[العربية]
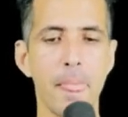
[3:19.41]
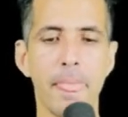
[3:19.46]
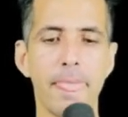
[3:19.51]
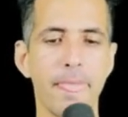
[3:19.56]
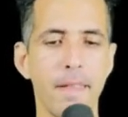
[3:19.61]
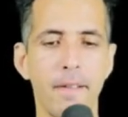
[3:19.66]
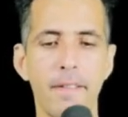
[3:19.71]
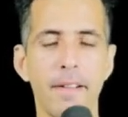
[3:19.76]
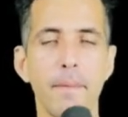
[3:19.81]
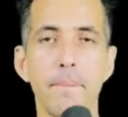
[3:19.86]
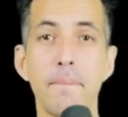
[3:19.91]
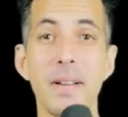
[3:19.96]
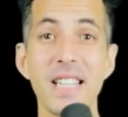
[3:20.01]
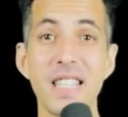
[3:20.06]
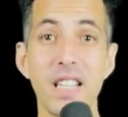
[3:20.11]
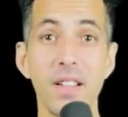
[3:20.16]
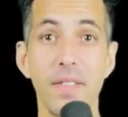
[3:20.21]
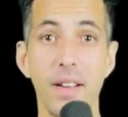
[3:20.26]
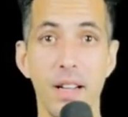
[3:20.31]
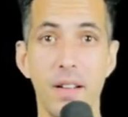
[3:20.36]
دونك
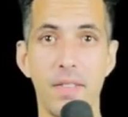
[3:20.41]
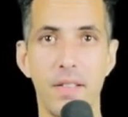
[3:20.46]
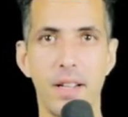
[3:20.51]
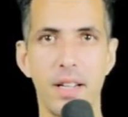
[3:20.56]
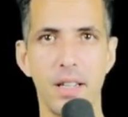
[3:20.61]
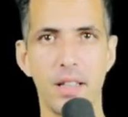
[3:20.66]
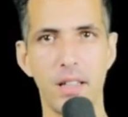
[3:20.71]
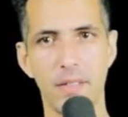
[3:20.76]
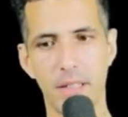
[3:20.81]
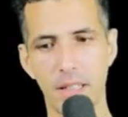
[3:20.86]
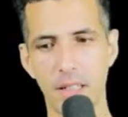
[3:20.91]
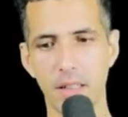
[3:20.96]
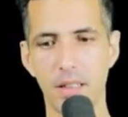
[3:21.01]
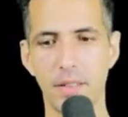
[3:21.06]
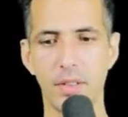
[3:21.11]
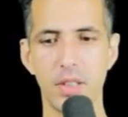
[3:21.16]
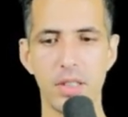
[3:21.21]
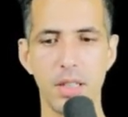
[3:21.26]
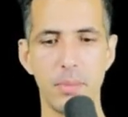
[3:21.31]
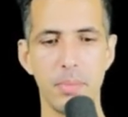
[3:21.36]
ماشي فحال فحال راه
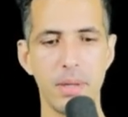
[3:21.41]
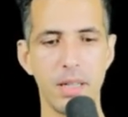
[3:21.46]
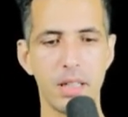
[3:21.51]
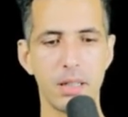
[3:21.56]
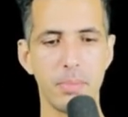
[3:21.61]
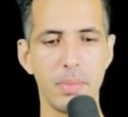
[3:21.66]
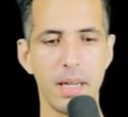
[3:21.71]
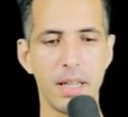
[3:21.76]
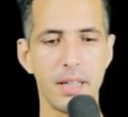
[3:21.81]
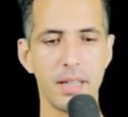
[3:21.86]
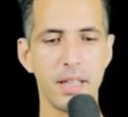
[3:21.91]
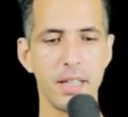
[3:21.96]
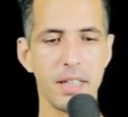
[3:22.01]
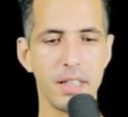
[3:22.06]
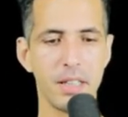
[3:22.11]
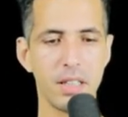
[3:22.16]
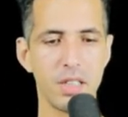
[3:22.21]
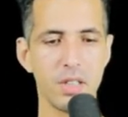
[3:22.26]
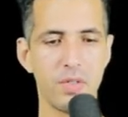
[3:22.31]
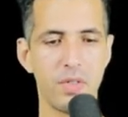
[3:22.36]
يقدر نتيبان لك بان
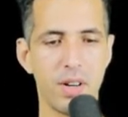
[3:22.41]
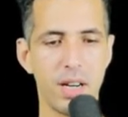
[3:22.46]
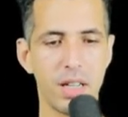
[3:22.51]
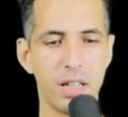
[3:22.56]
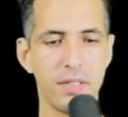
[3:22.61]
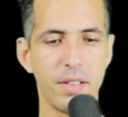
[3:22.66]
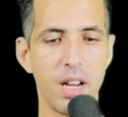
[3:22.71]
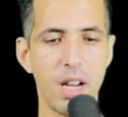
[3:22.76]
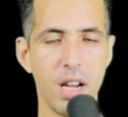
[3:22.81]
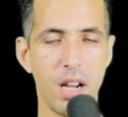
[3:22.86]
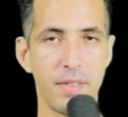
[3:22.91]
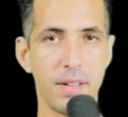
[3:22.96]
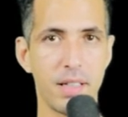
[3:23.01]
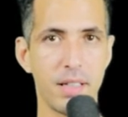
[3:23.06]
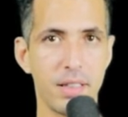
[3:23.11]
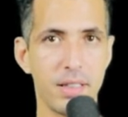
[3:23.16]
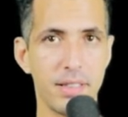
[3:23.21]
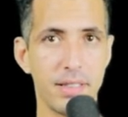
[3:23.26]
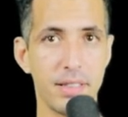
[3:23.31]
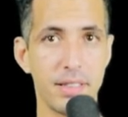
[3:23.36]
الايدنتيفاير راه
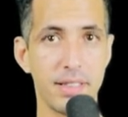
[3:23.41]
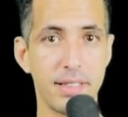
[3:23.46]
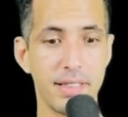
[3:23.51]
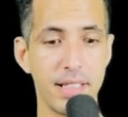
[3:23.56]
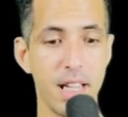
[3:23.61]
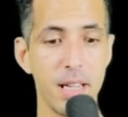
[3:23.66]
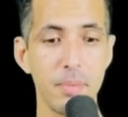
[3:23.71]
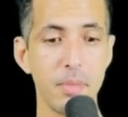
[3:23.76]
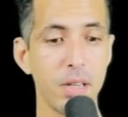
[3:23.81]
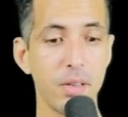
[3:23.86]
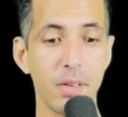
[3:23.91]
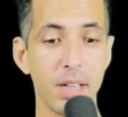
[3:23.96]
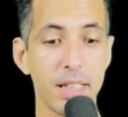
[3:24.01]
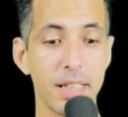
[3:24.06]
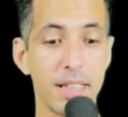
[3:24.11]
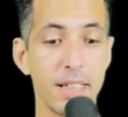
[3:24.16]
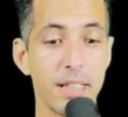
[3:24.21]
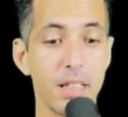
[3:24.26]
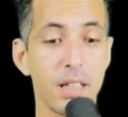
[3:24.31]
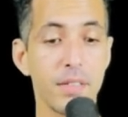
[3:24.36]
از ذا سيم
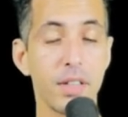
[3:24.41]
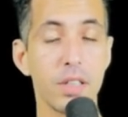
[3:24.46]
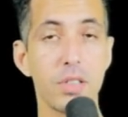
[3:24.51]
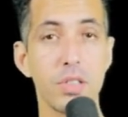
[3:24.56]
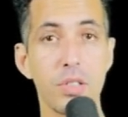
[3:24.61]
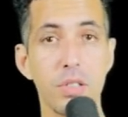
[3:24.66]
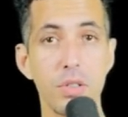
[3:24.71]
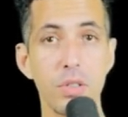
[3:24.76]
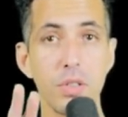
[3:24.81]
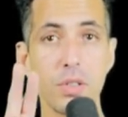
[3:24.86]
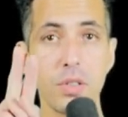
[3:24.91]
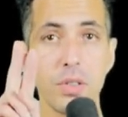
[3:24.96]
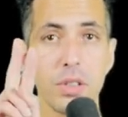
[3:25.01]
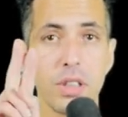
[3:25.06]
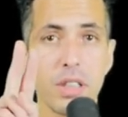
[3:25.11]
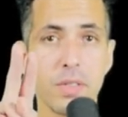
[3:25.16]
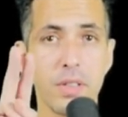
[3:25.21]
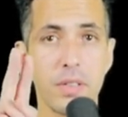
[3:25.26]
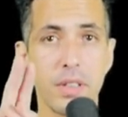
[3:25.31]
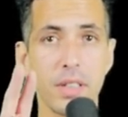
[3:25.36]
ولكن هنا راه تو
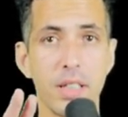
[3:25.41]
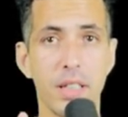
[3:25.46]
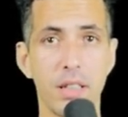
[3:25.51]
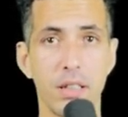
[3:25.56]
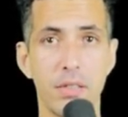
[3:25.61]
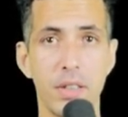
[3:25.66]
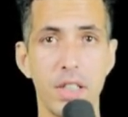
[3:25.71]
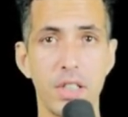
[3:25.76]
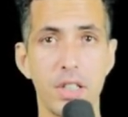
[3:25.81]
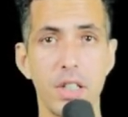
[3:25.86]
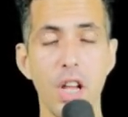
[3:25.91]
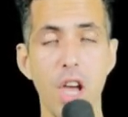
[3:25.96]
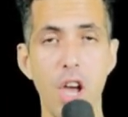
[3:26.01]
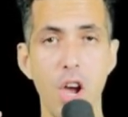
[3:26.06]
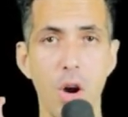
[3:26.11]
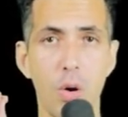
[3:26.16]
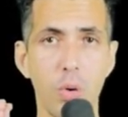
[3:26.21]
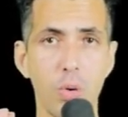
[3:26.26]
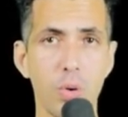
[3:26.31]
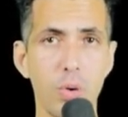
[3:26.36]
ديفرنت ديكلاريشن
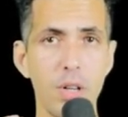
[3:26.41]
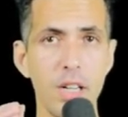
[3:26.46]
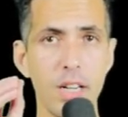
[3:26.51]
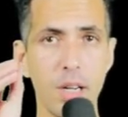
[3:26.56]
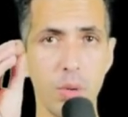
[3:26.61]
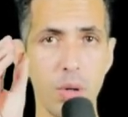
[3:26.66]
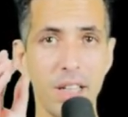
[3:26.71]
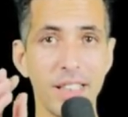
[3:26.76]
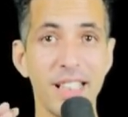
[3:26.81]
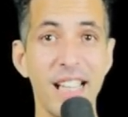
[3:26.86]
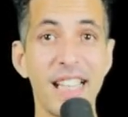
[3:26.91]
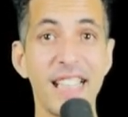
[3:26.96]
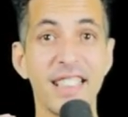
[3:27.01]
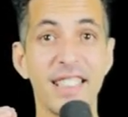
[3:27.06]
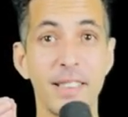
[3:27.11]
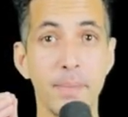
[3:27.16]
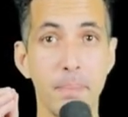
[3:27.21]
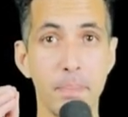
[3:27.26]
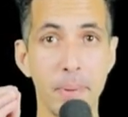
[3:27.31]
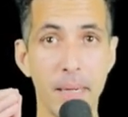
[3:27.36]
وكل وحده از
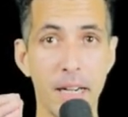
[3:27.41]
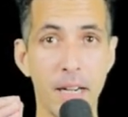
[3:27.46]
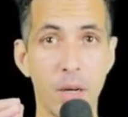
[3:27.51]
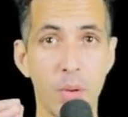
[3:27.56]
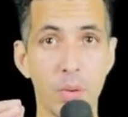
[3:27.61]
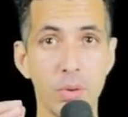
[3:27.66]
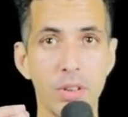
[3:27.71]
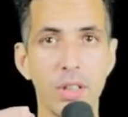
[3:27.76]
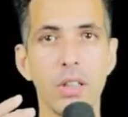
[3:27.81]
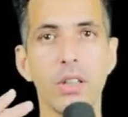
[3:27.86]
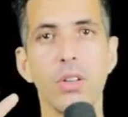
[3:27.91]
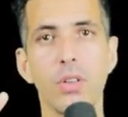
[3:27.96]
باوند